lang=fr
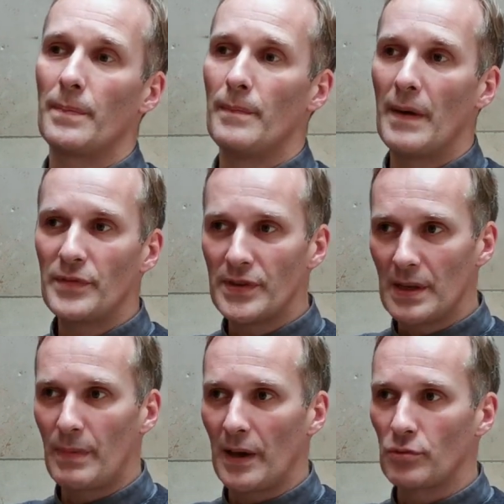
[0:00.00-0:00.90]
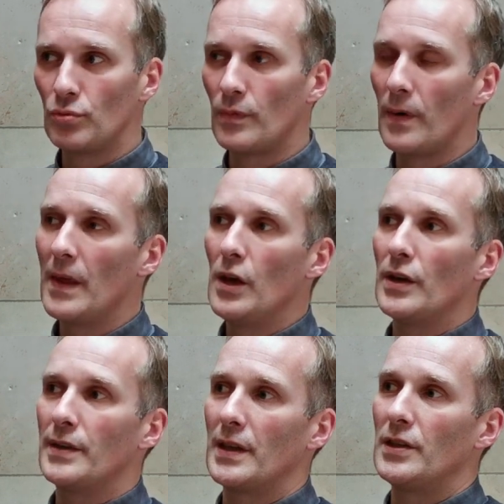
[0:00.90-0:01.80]
Même si c'est par Zoom,
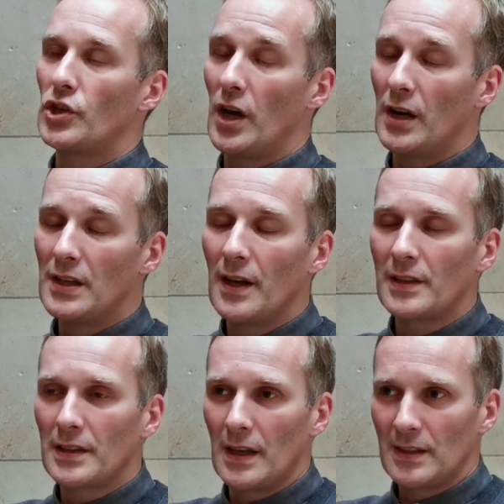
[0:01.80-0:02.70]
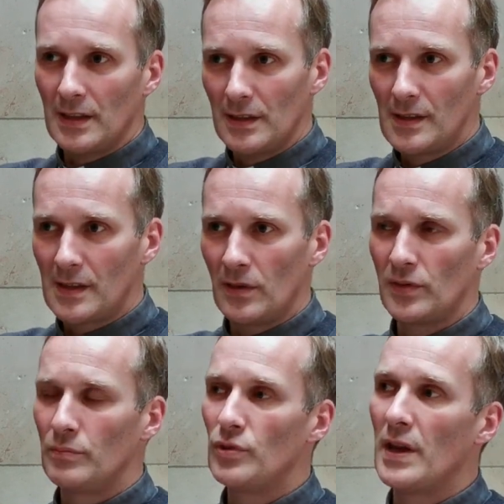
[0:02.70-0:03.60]
il y a déjà un lien qui a été initié en
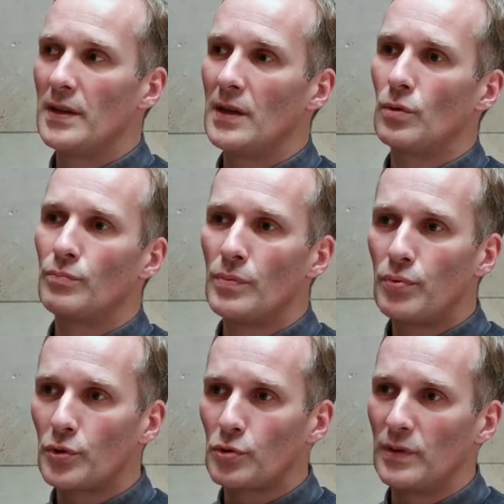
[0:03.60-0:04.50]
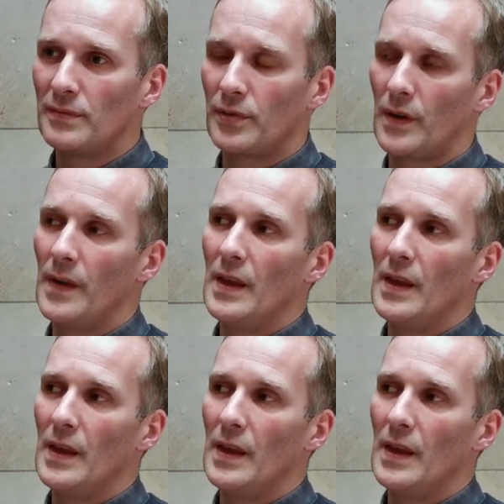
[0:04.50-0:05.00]
début d'année, qu'on peut poursuivre,